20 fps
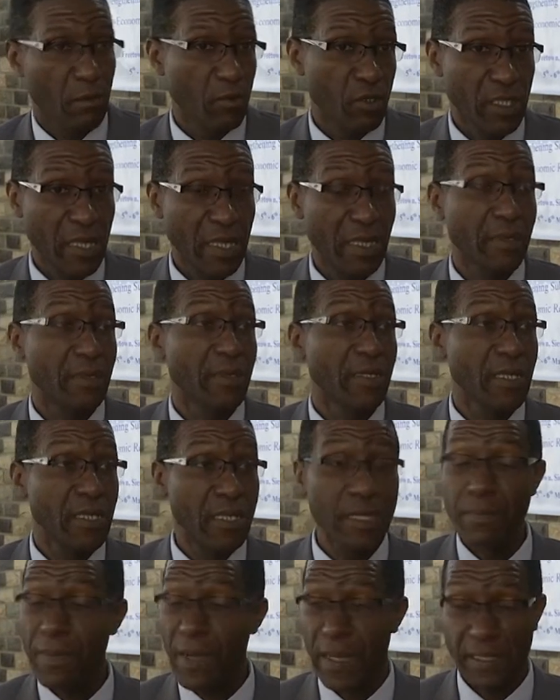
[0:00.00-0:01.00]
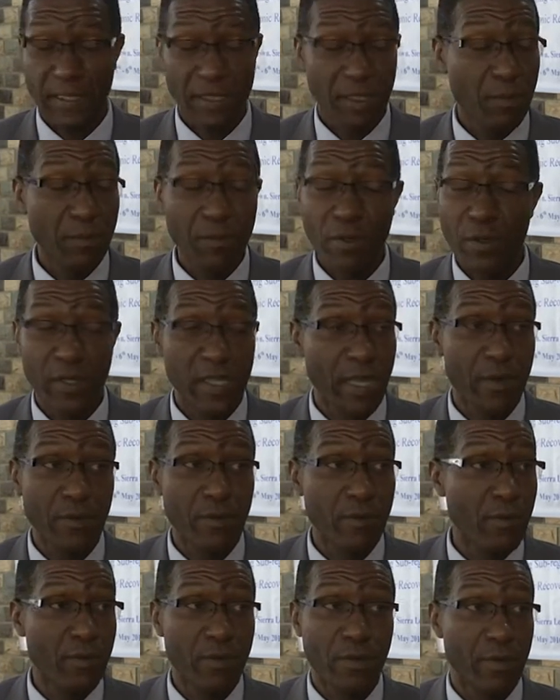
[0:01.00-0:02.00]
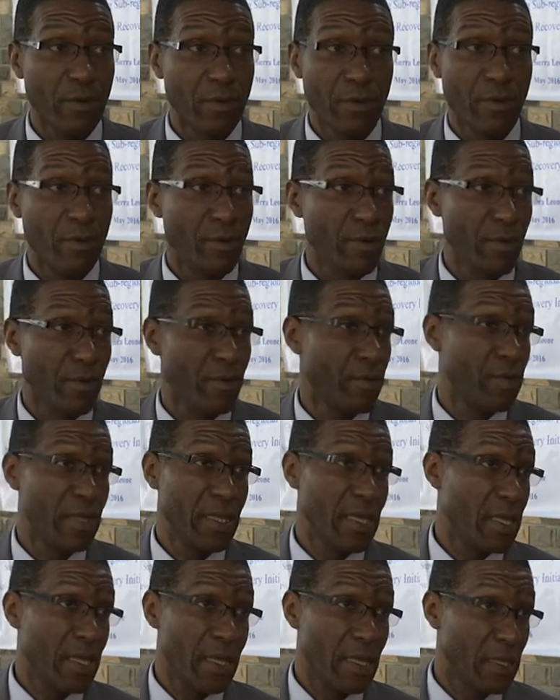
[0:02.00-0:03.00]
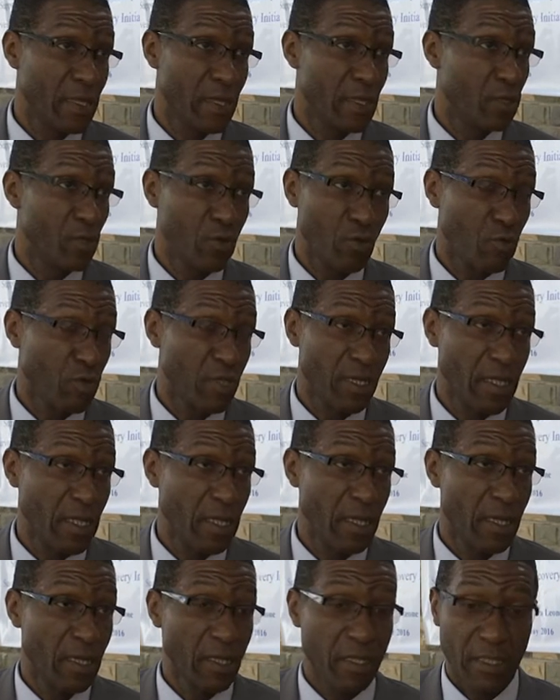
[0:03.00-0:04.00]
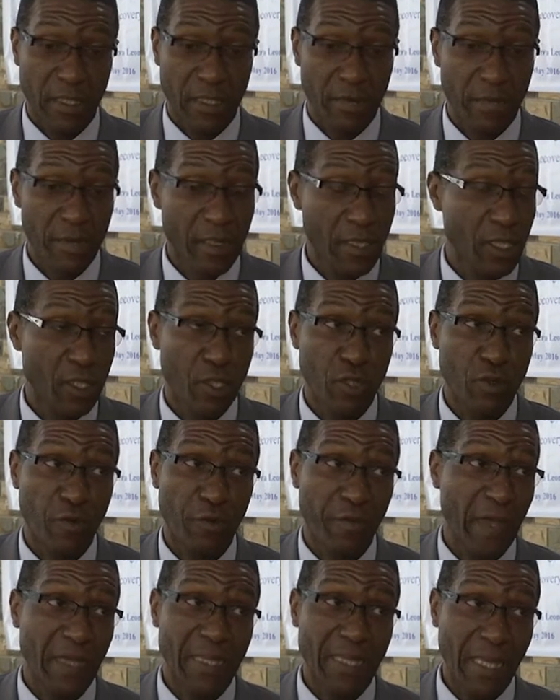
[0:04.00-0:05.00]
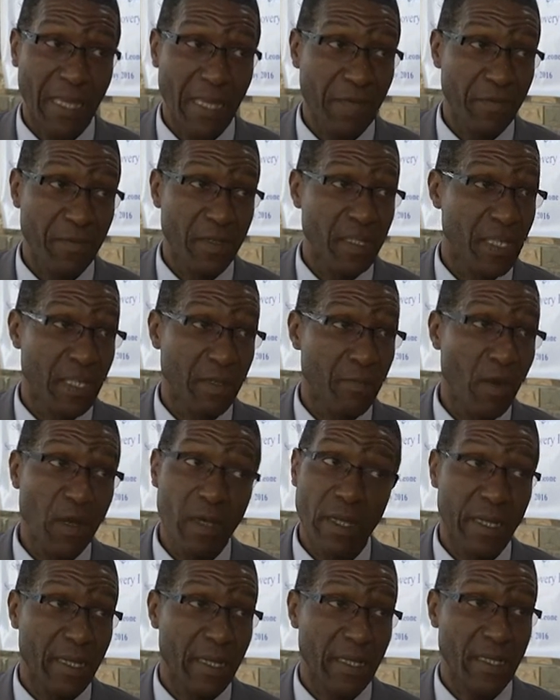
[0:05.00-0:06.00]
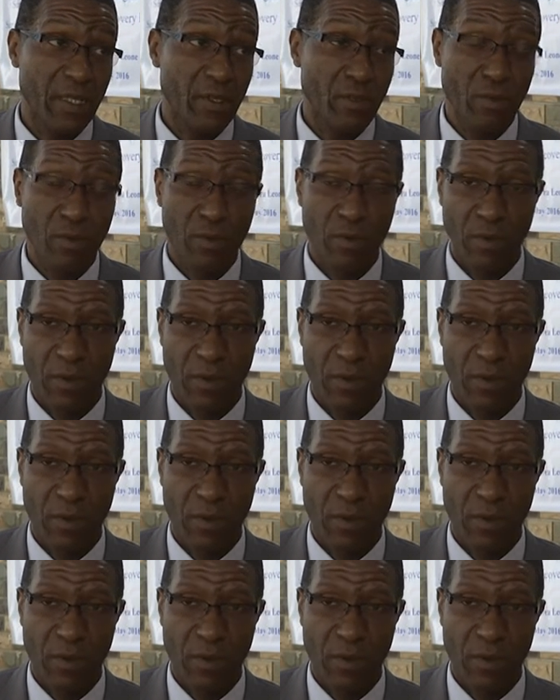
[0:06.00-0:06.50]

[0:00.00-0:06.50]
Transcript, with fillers: On sait qu'en Guinée, par exemple, il y a eu euh, des autorités civiles qui se sont fait attaquer physiquement, il y en a qui sont...